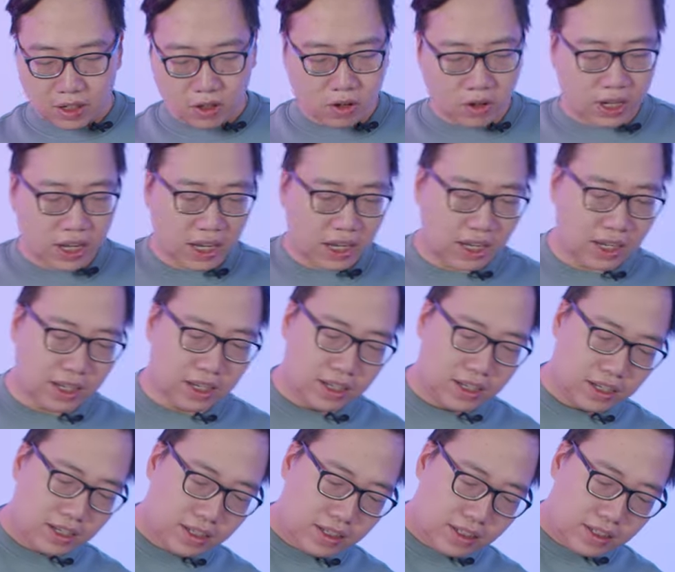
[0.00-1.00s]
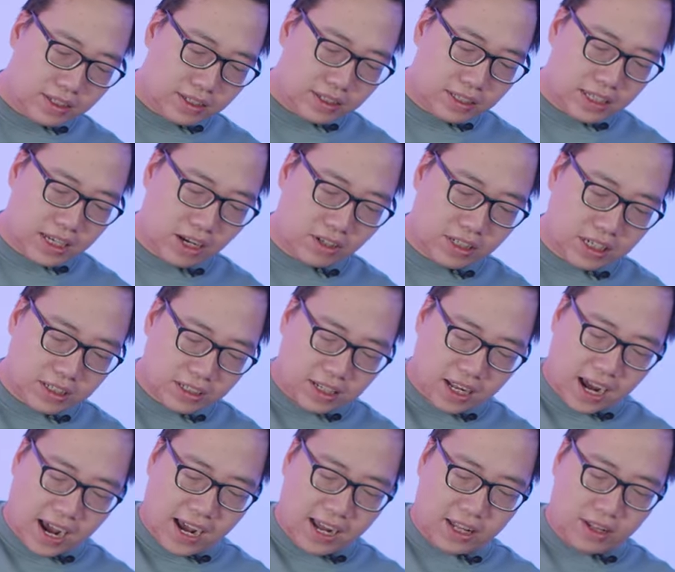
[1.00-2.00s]
con này theo diễn
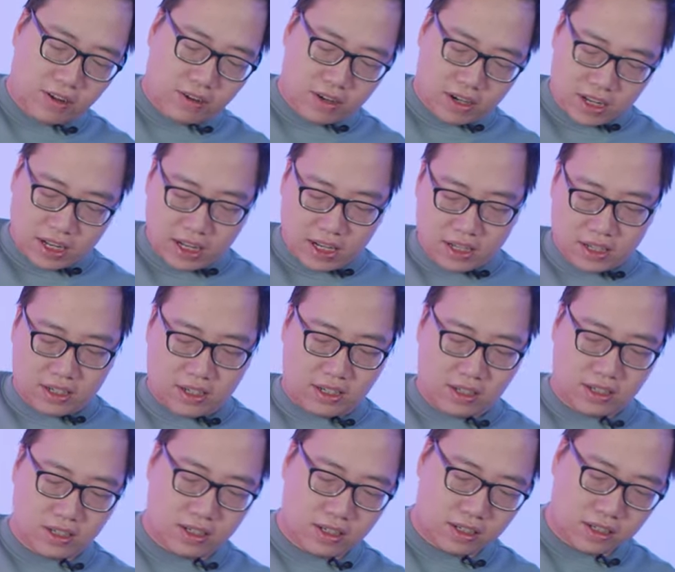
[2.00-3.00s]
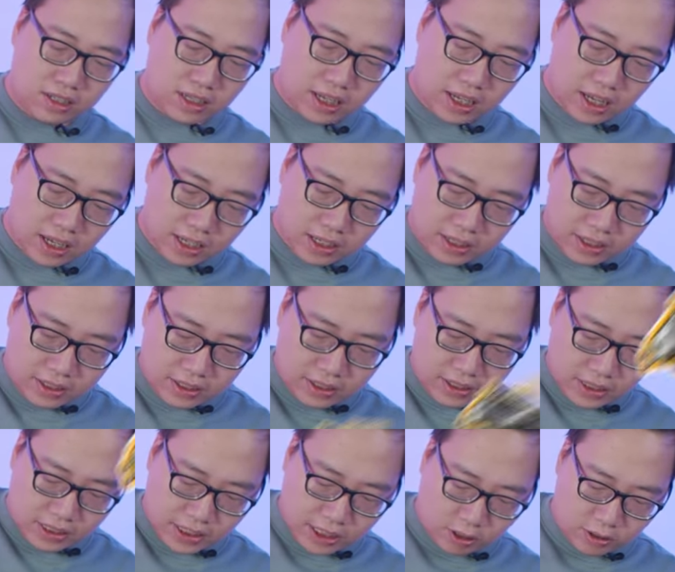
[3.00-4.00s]
giải nó là GTX
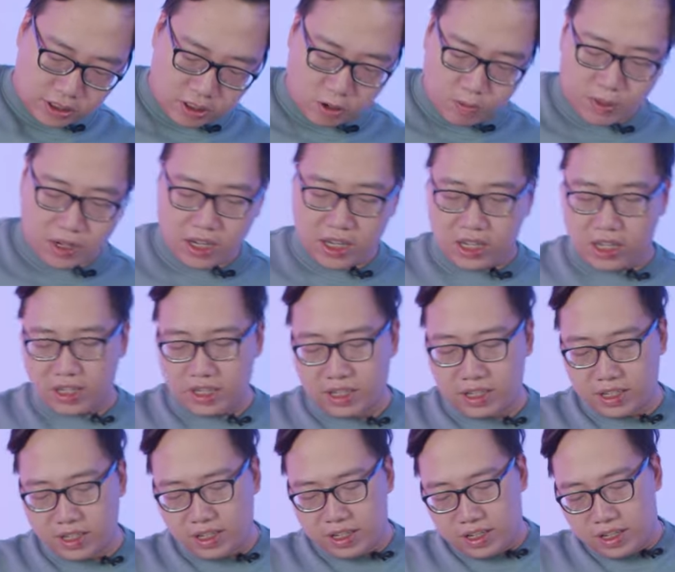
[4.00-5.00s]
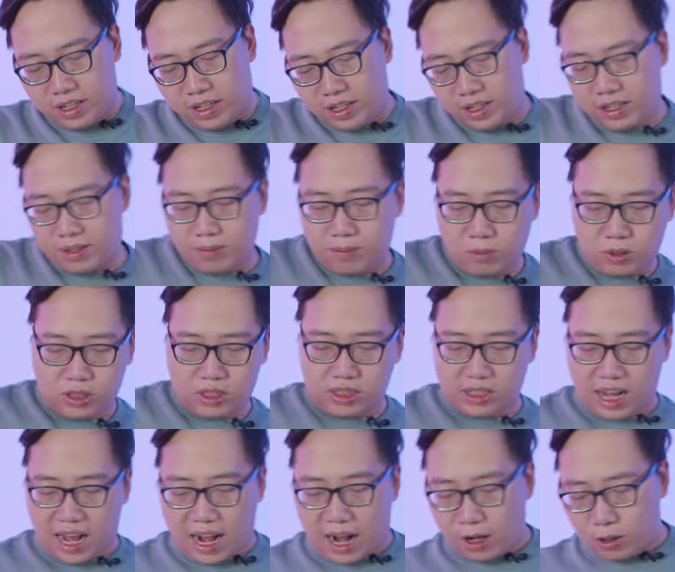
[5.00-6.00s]
660 một
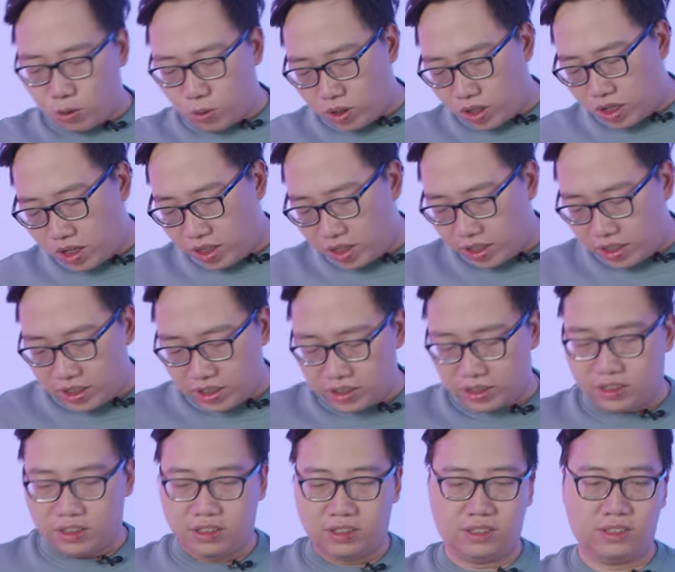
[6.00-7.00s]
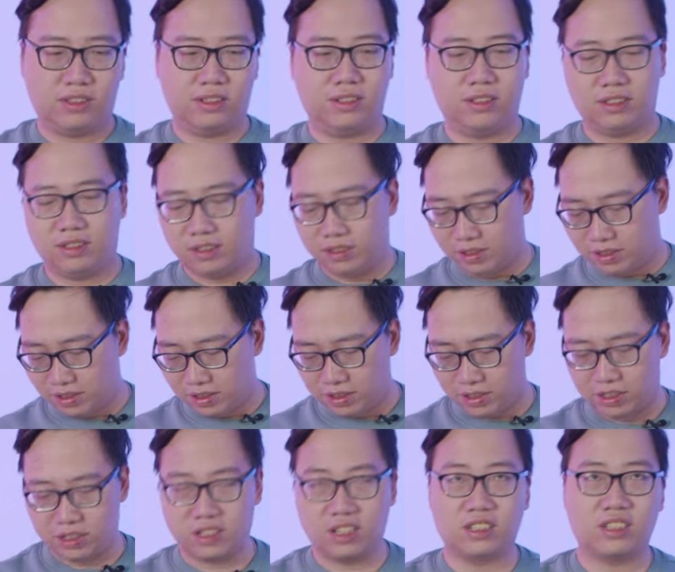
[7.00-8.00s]
chiếc cạc có tuổi đời
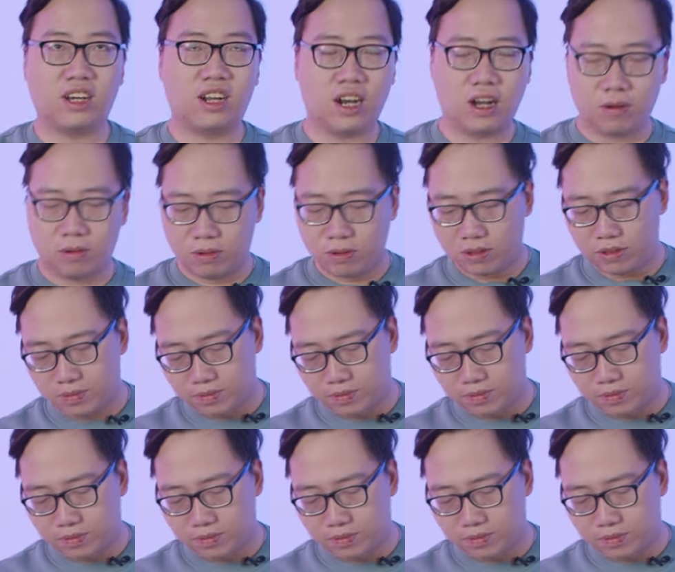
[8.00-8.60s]
thực sự rất là lâu